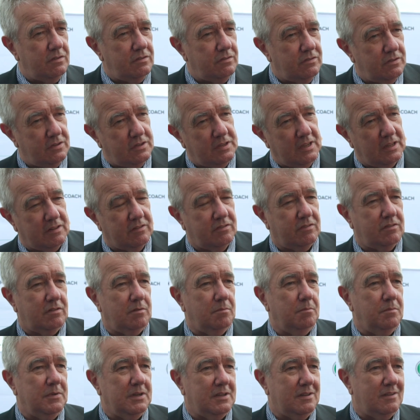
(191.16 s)
die sich
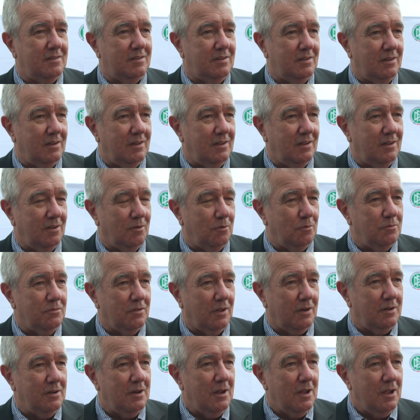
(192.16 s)
jetzt mit äh,
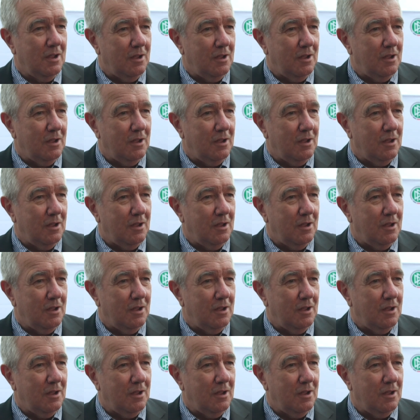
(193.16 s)
unseren